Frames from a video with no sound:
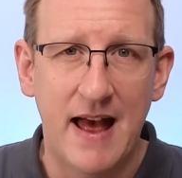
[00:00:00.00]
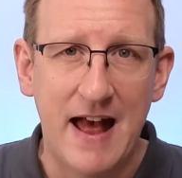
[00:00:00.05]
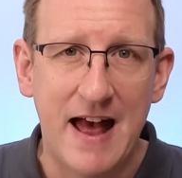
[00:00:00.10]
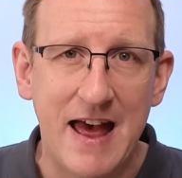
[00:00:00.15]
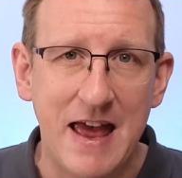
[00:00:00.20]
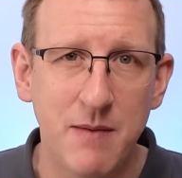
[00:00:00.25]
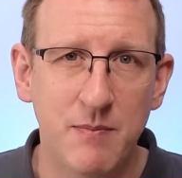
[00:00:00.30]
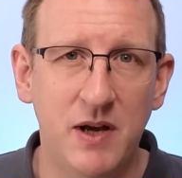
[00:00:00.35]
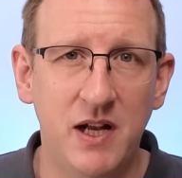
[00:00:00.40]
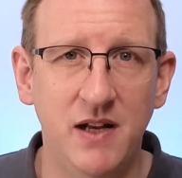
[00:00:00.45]

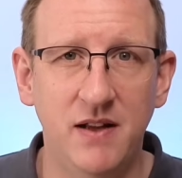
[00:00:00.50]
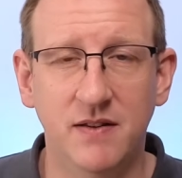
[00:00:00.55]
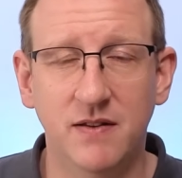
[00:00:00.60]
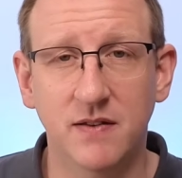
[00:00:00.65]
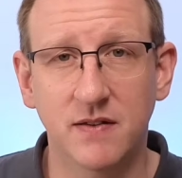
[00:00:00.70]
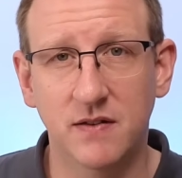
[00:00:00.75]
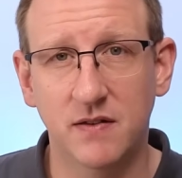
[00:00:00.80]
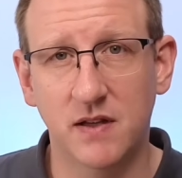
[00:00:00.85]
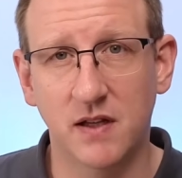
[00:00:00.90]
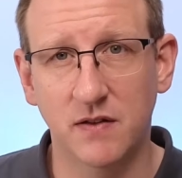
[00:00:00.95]
Einmal ist
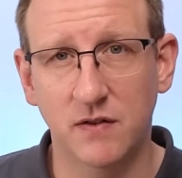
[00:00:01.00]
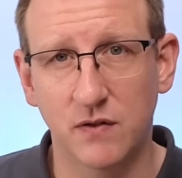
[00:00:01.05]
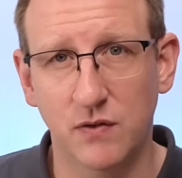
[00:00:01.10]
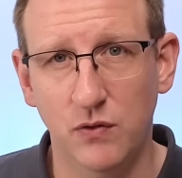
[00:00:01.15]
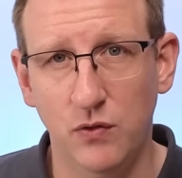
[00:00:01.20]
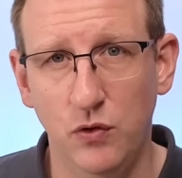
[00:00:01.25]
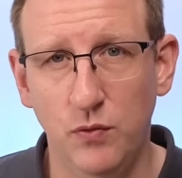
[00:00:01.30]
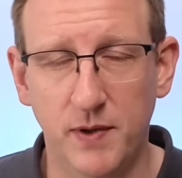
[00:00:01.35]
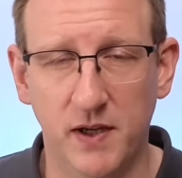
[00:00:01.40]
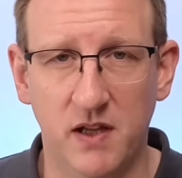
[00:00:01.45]
es das
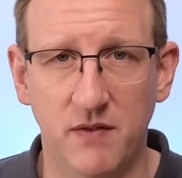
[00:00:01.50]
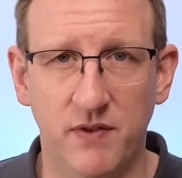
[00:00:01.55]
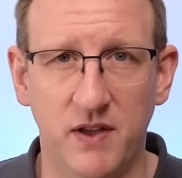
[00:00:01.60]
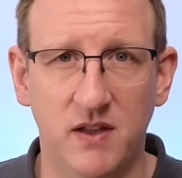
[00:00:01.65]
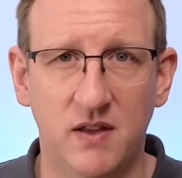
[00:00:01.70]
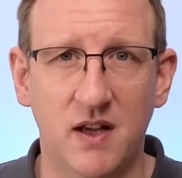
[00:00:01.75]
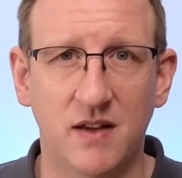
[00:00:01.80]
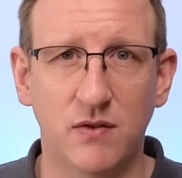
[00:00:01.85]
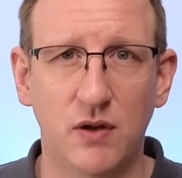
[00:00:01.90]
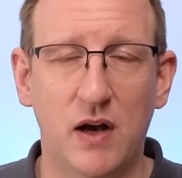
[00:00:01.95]

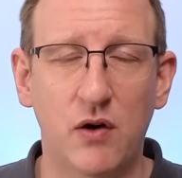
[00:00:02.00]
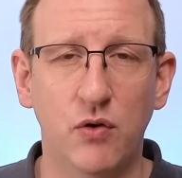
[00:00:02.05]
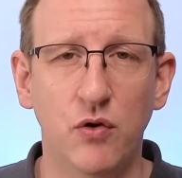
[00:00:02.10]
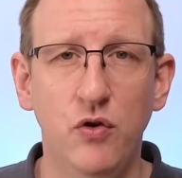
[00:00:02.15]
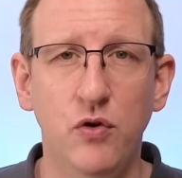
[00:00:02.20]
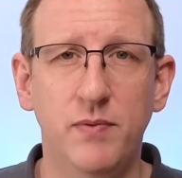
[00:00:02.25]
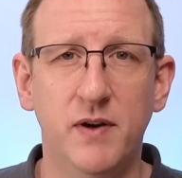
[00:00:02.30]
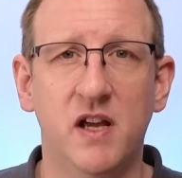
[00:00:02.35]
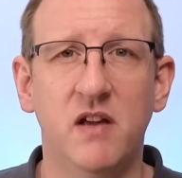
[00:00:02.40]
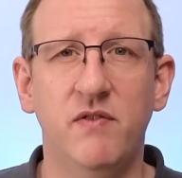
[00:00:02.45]
Übergewicht. Also auch
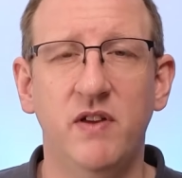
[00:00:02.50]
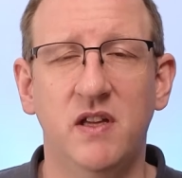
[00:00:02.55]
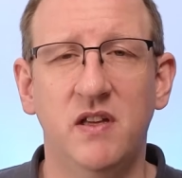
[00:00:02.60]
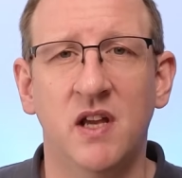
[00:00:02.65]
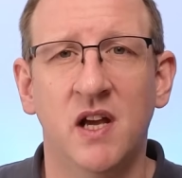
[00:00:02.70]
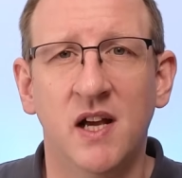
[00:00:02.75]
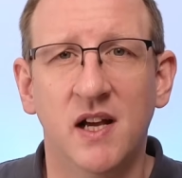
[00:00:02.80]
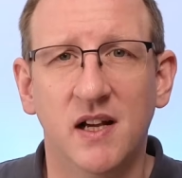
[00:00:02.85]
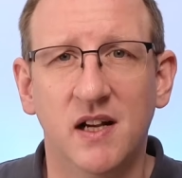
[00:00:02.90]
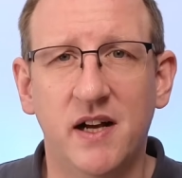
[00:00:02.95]
Übergewicht
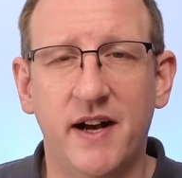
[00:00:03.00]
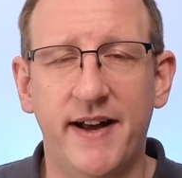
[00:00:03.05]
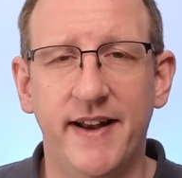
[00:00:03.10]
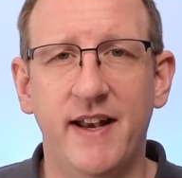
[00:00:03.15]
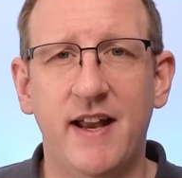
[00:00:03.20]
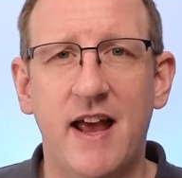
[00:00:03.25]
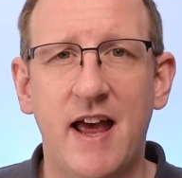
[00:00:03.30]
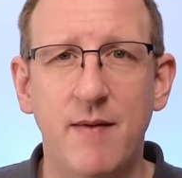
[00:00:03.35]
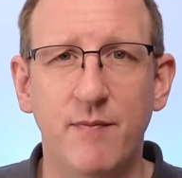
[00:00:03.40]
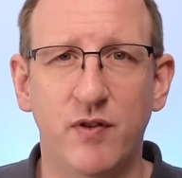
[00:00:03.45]

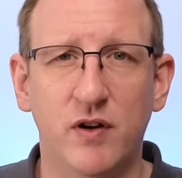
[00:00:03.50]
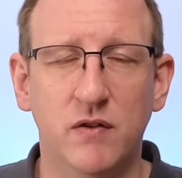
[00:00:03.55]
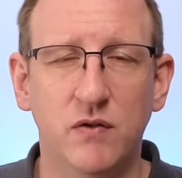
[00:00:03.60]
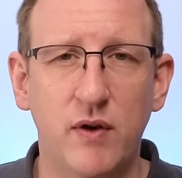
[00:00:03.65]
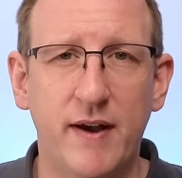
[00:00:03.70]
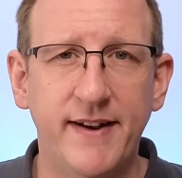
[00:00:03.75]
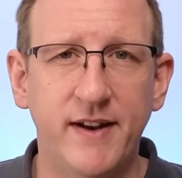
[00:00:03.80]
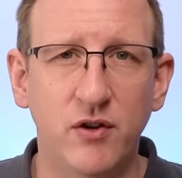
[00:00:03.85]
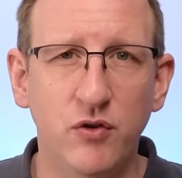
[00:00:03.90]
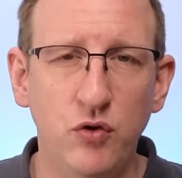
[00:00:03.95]
kann einfach
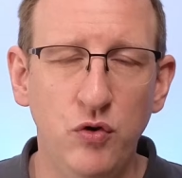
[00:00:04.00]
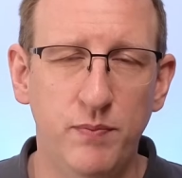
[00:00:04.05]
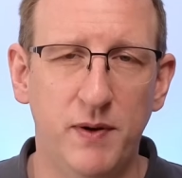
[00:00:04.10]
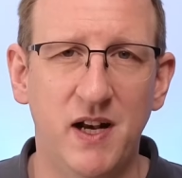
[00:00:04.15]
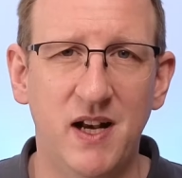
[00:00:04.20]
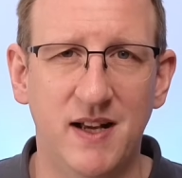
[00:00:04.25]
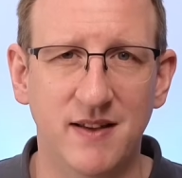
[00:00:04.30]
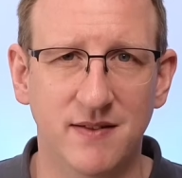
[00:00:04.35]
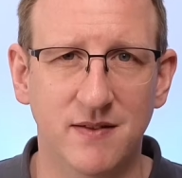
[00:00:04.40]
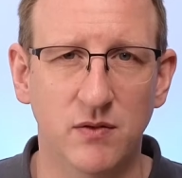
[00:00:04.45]
zu einer
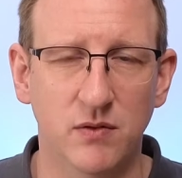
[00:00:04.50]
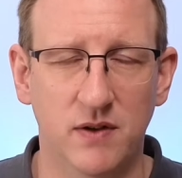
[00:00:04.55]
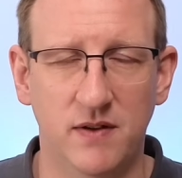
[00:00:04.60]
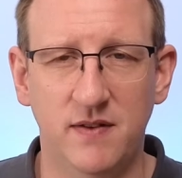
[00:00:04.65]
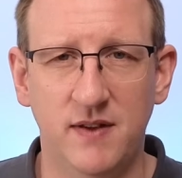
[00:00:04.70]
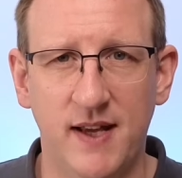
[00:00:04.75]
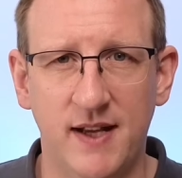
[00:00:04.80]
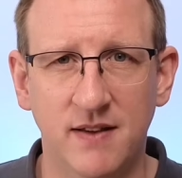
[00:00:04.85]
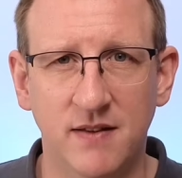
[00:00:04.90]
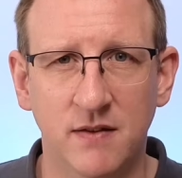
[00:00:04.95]
Überlastung
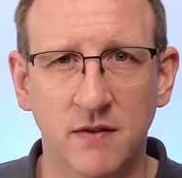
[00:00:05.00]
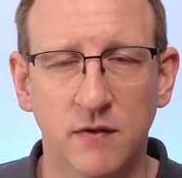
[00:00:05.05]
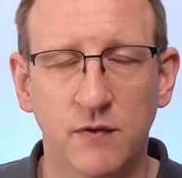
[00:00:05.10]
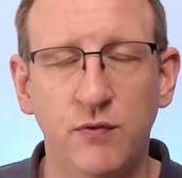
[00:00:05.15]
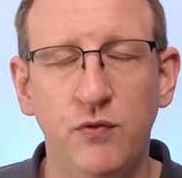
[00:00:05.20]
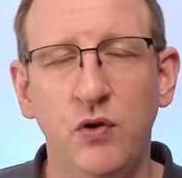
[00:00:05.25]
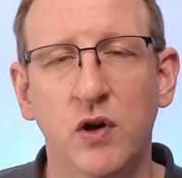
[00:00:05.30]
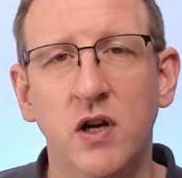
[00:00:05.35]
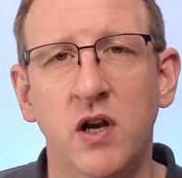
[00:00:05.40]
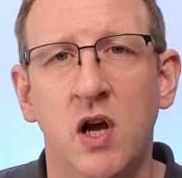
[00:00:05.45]
des Herzens
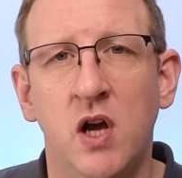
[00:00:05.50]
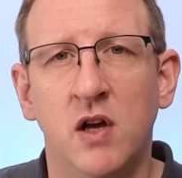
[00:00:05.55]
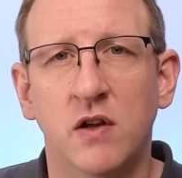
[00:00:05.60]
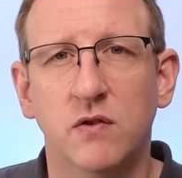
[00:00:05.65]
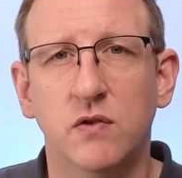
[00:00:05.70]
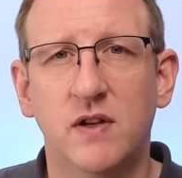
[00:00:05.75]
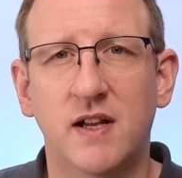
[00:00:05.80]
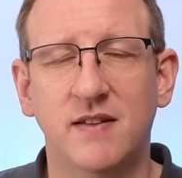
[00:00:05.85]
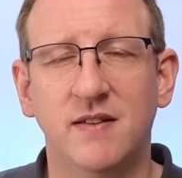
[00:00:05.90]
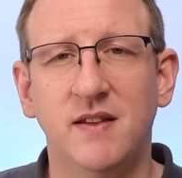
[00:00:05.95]
führen,
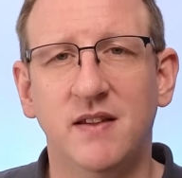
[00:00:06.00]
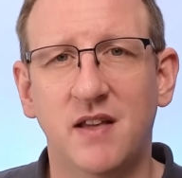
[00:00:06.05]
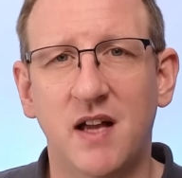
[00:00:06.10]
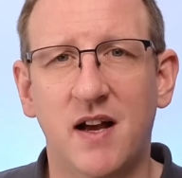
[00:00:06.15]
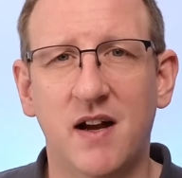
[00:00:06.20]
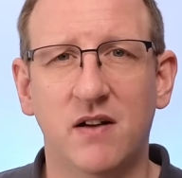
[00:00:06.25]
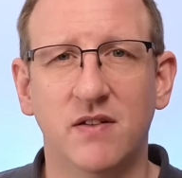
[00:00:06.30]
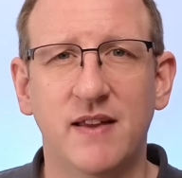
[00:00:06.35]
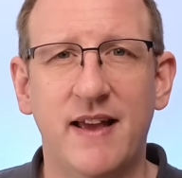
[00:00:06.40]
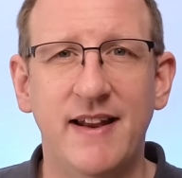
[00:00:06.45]
sodass sich
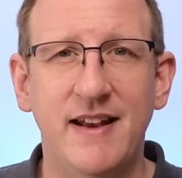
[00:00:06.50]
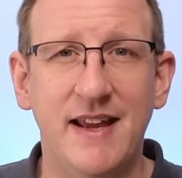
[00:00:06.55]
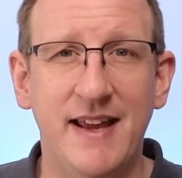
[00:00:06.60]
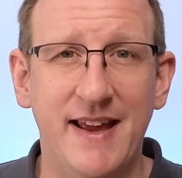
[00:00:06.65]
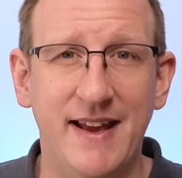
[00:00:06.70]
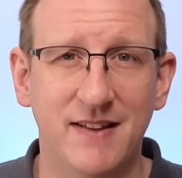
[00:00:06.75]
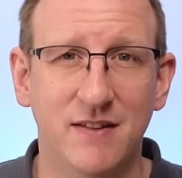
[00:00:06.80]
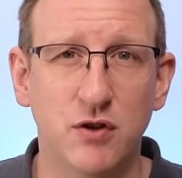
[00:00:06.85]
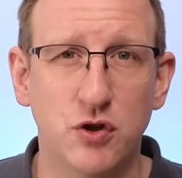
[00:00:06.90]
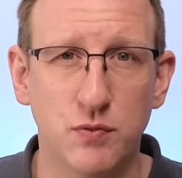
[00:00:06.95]
daraus eine
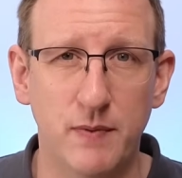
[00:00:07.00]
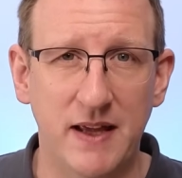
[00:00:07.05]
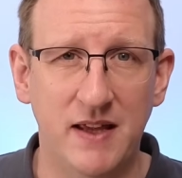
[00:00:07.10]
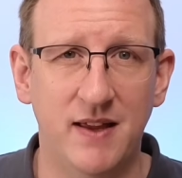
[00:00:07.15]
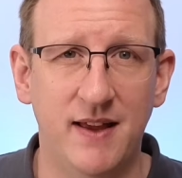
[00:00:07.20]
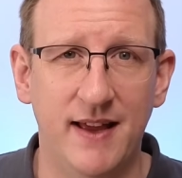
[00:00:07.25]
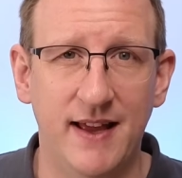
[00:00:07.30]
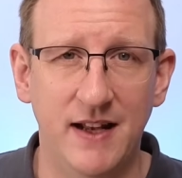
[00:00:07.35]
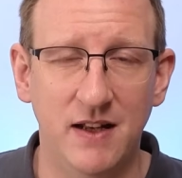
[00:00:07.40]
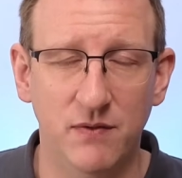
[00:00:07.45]

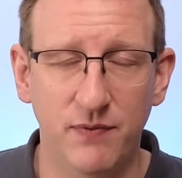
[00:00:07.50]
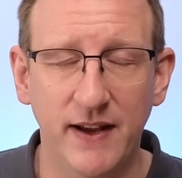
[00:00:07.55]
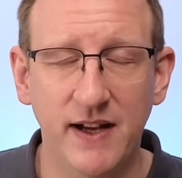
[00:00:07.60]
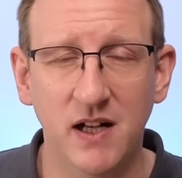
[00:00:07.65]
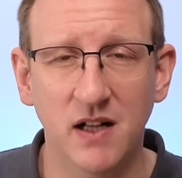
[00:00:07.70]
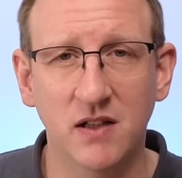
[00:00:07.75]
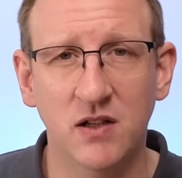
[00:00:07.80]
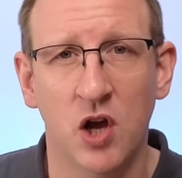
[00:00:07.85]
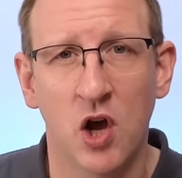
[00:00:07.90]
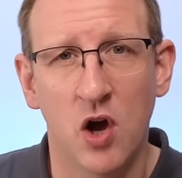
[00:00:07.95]
Herzschwäche
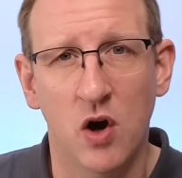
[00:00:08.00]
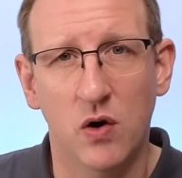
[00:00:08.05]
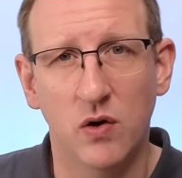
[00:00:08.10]
entwickelt.